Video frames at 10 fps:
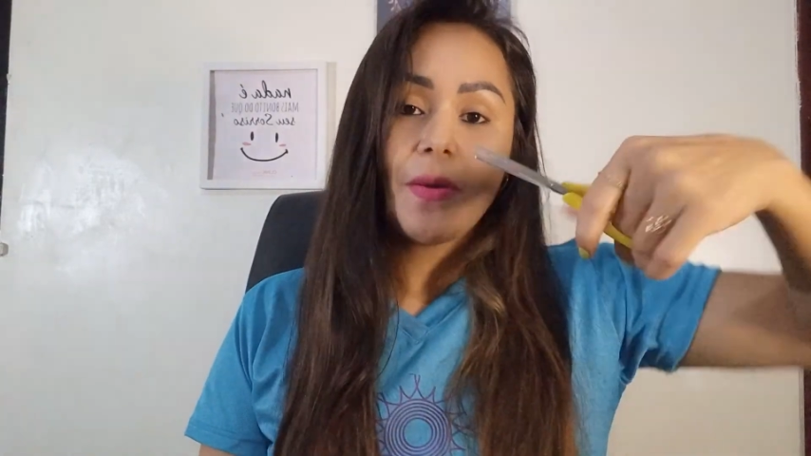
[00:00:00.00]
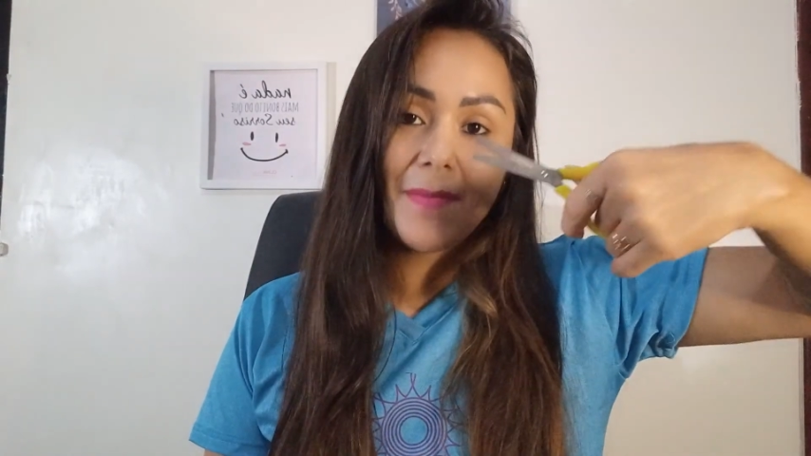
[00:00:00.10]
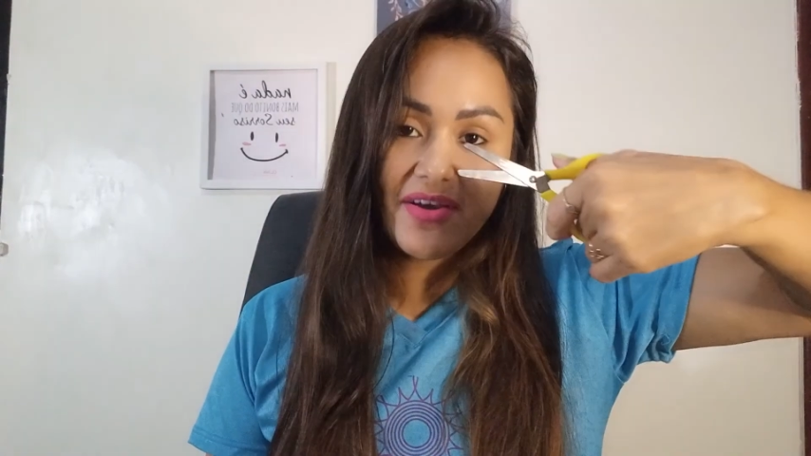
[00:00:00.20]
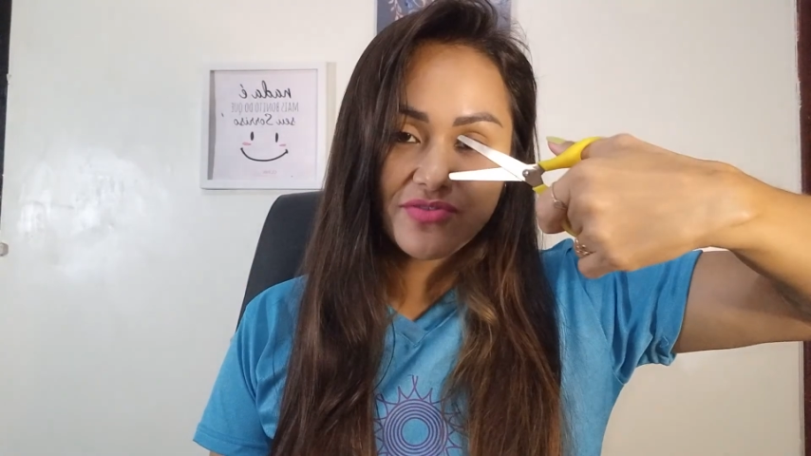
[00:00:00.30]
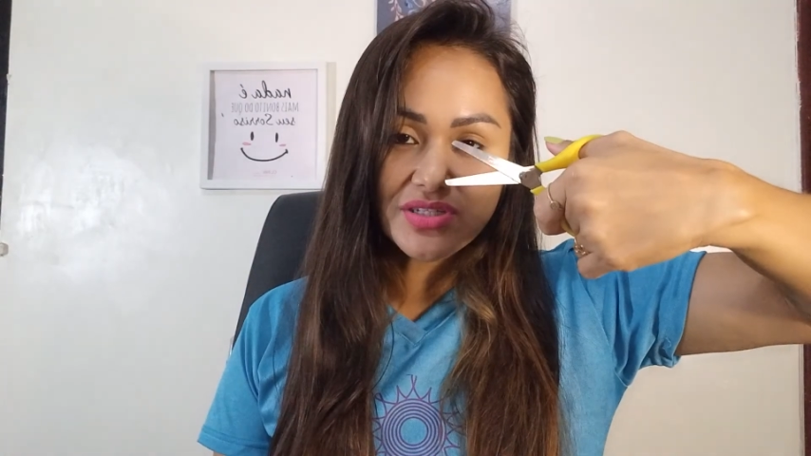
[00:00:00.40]

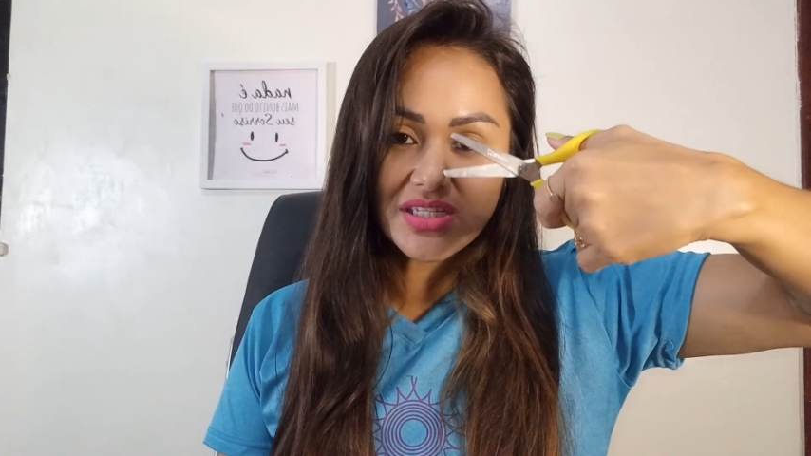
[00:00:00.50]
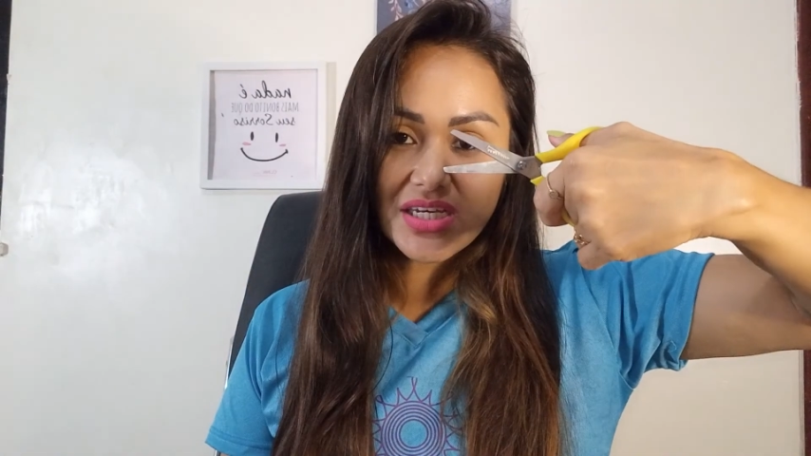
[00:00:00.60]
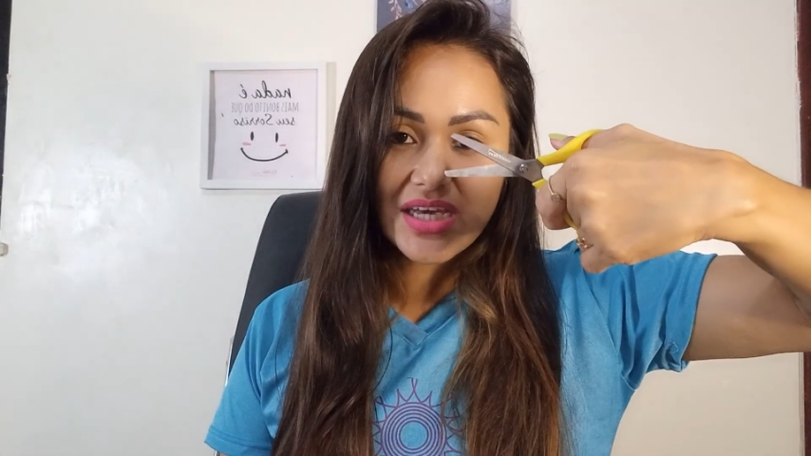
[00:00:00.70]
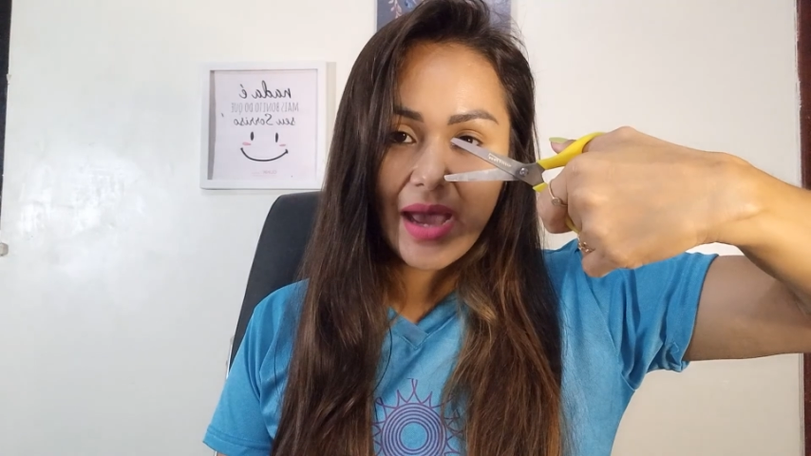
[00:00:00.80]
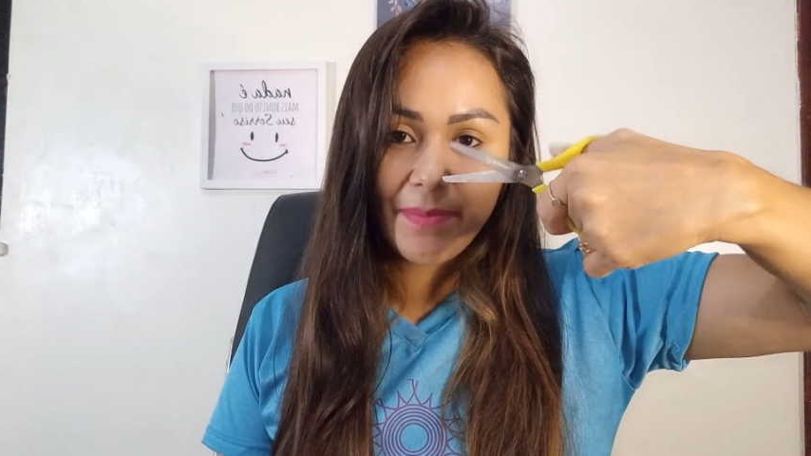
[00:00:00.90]
Mas
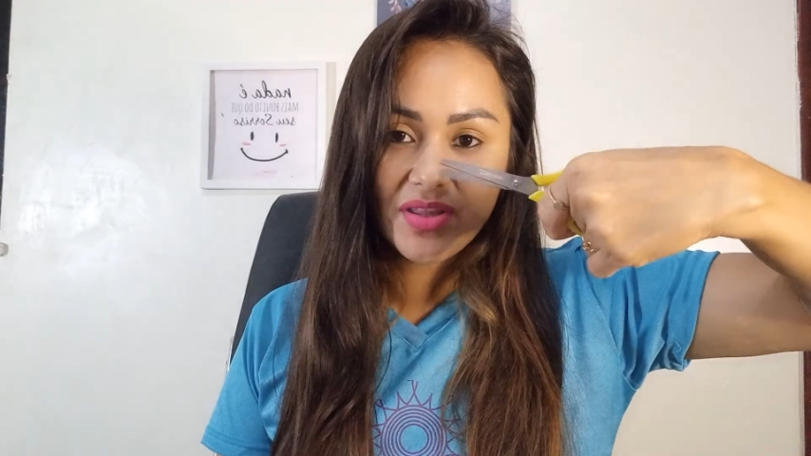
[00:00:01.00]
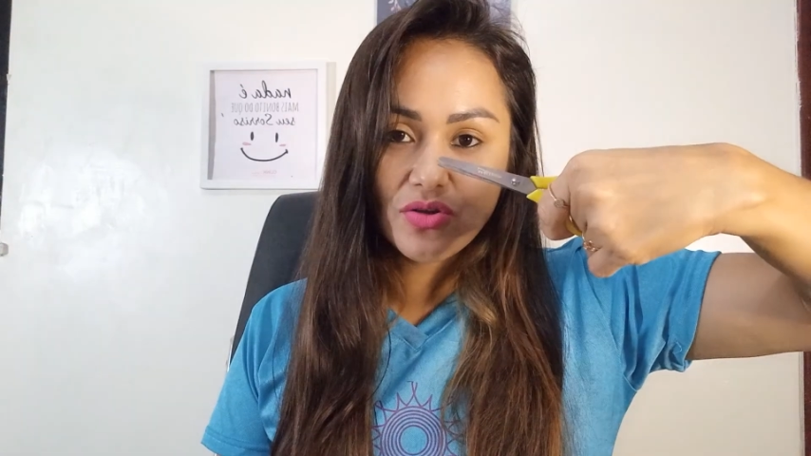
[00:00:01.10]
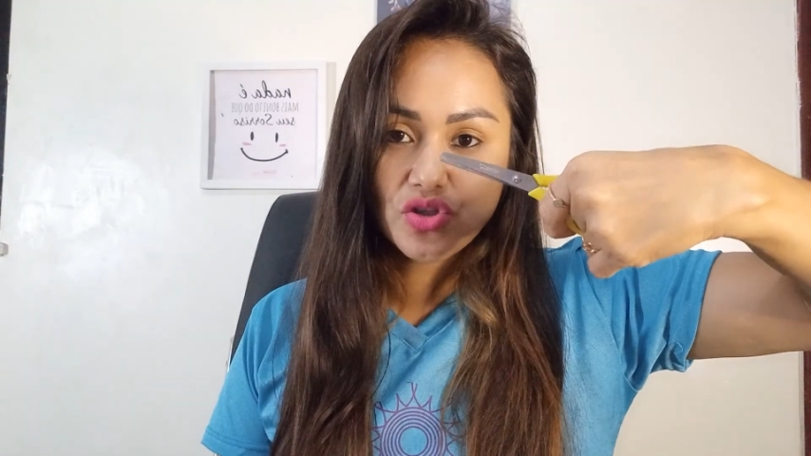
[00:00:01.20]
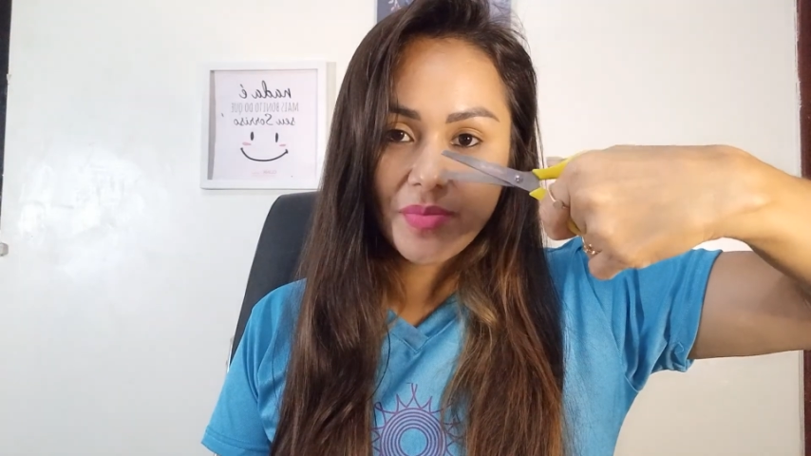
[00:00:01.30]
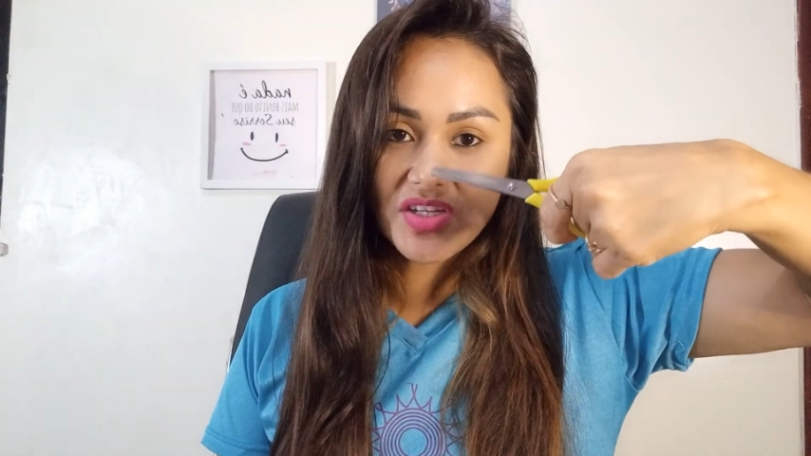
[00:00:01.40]
você
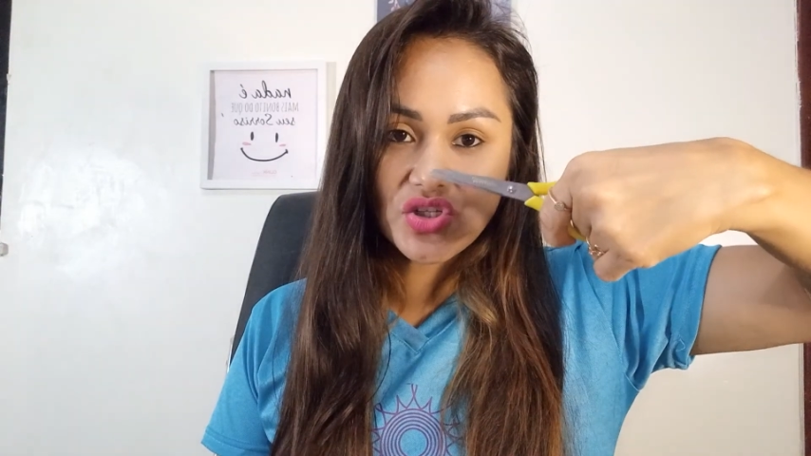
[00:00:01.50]
aprendeu sobre a